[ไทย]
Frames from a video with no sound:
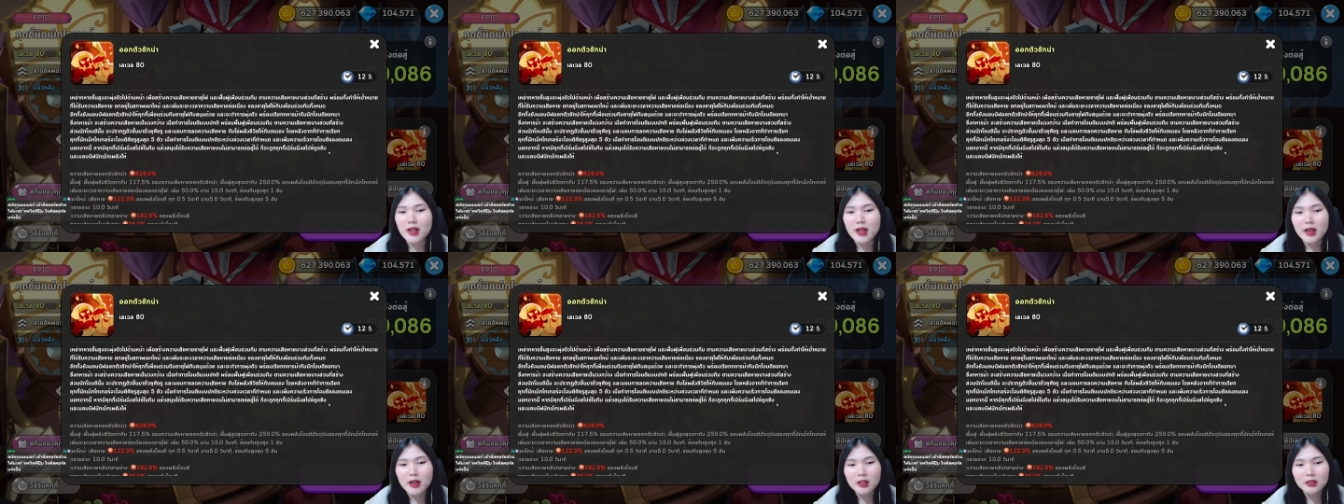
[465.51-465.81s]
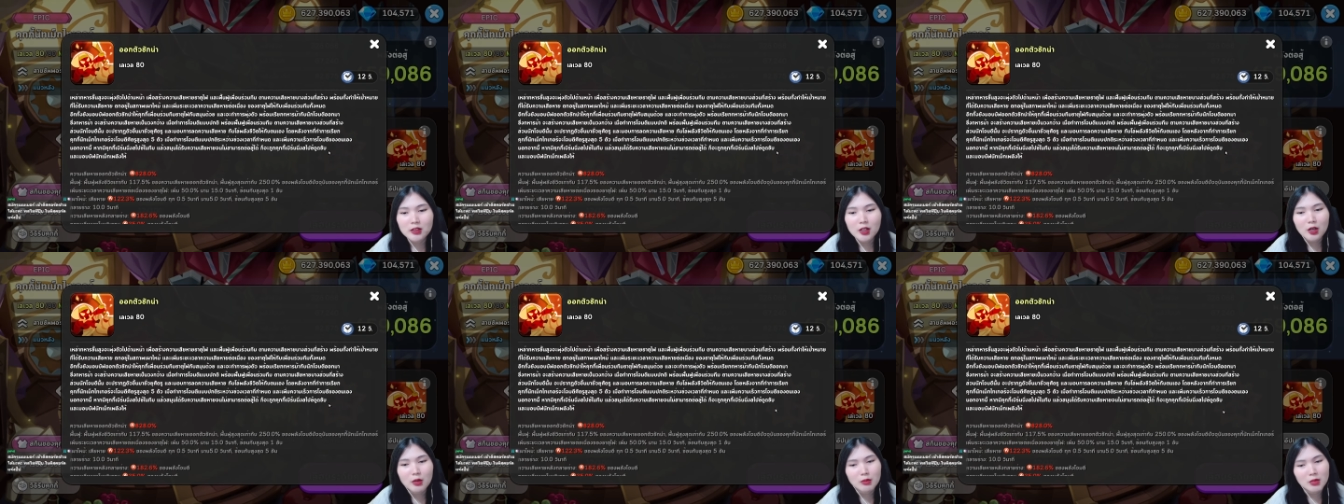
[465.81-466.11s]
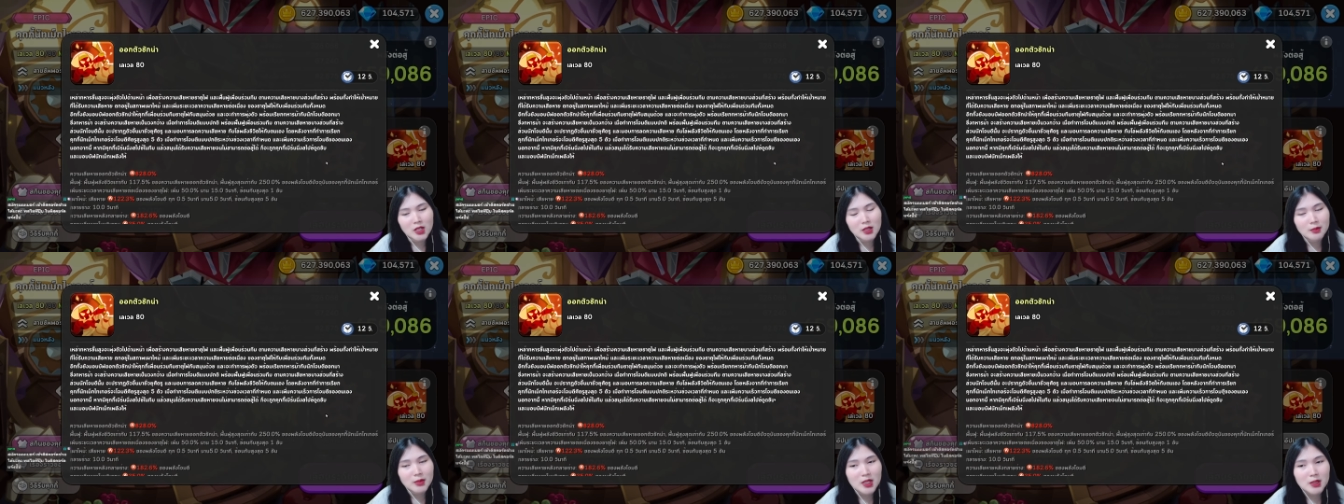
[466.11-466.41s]
ได้ก็ต่อ
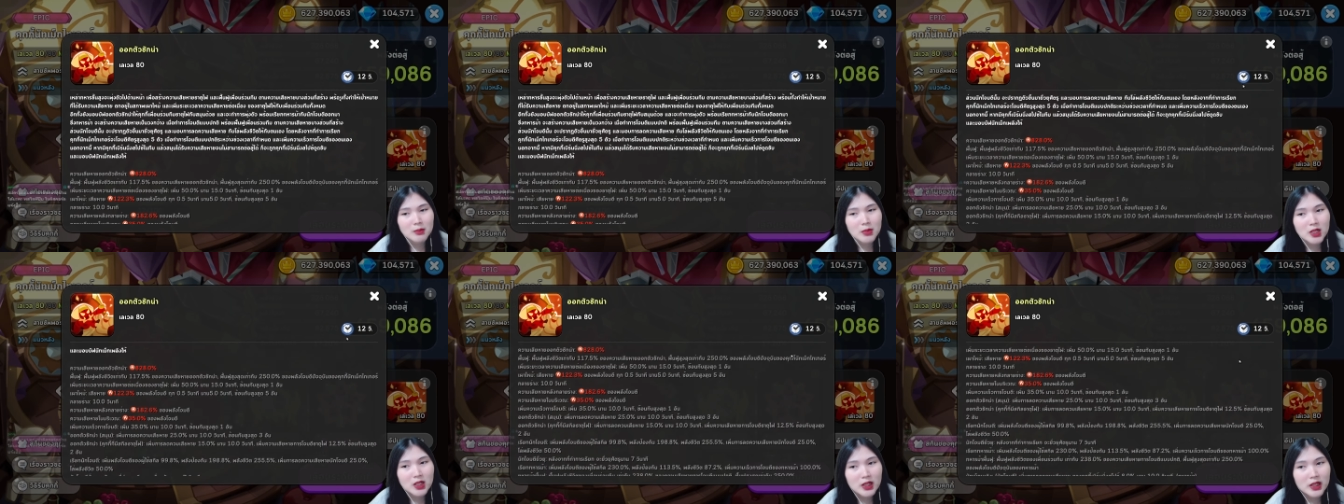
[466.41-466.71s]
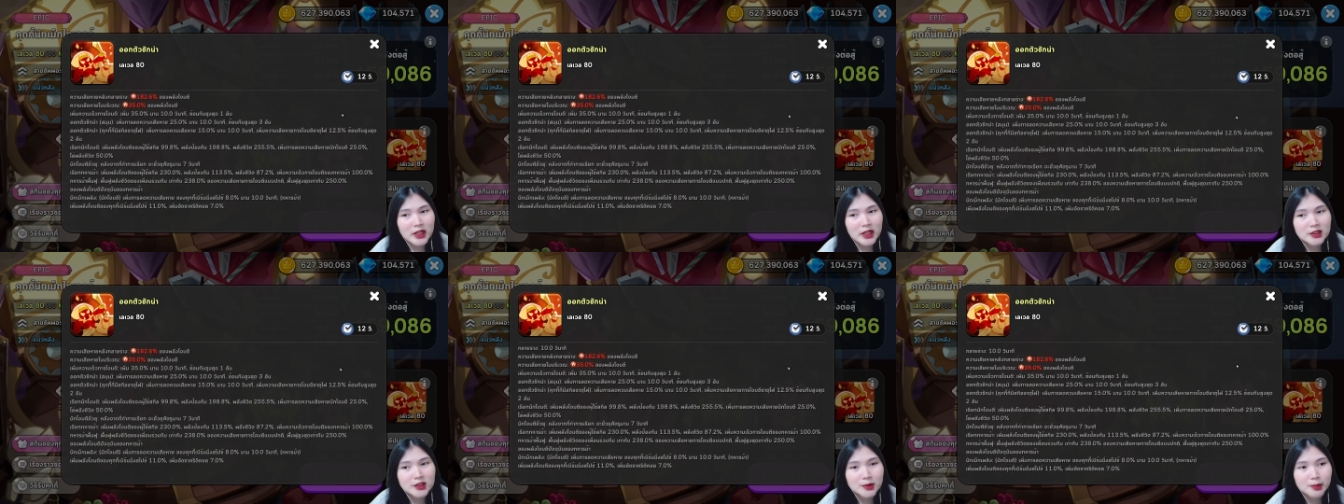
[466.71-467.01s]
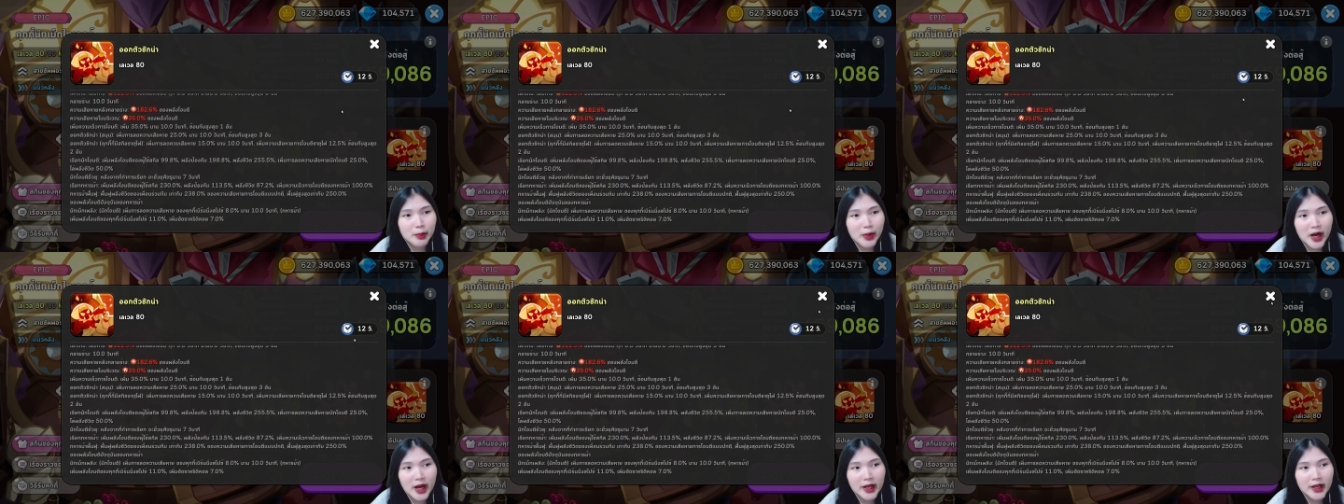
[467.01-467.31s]
เมื่อมี Burning
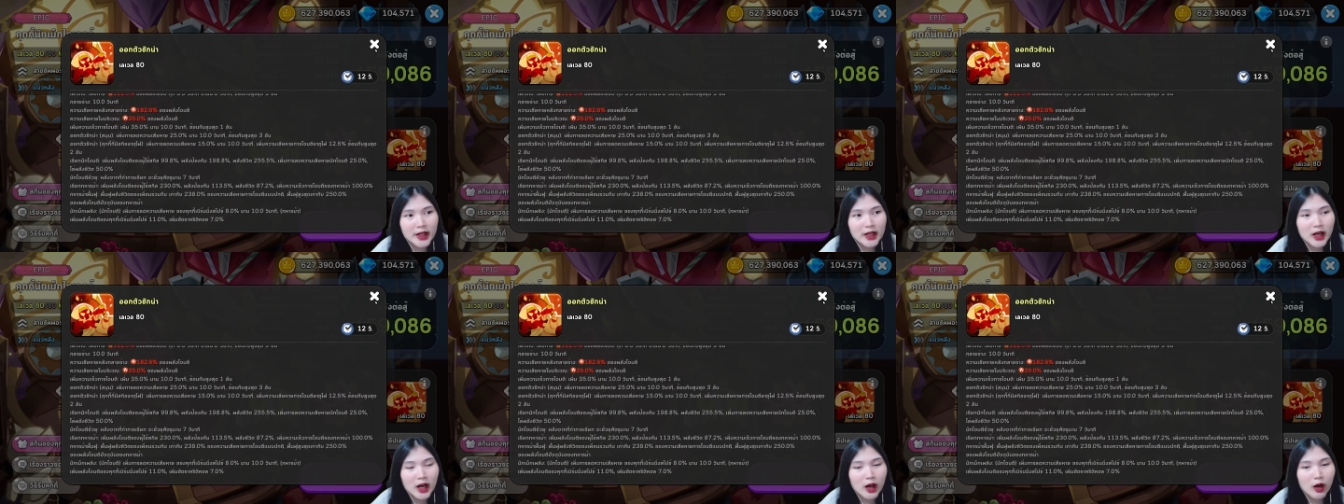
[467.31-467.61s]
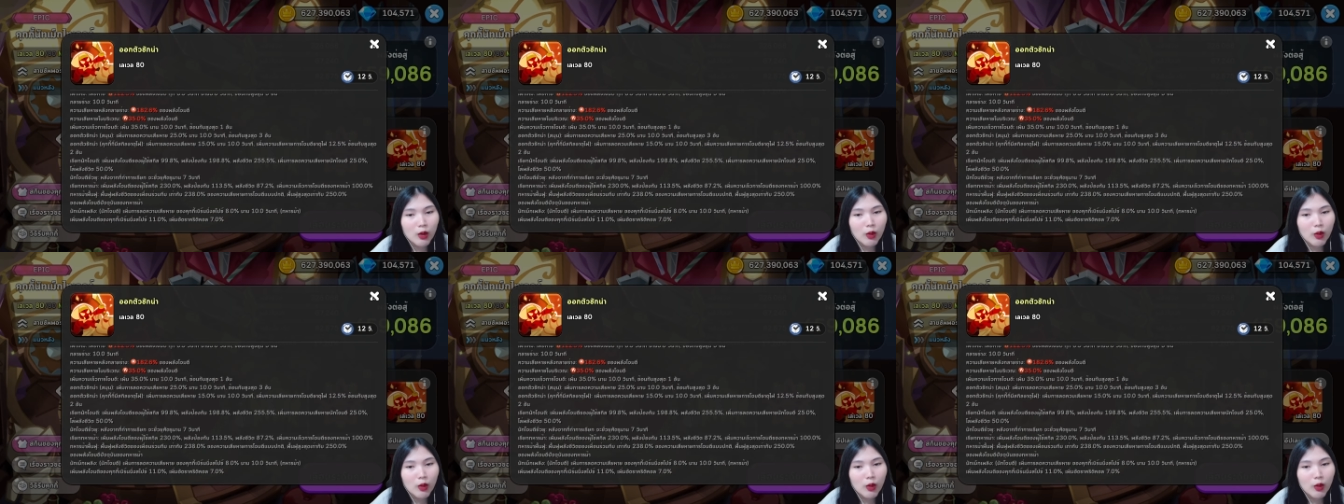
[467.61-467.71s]
Sprite อีกแล้ว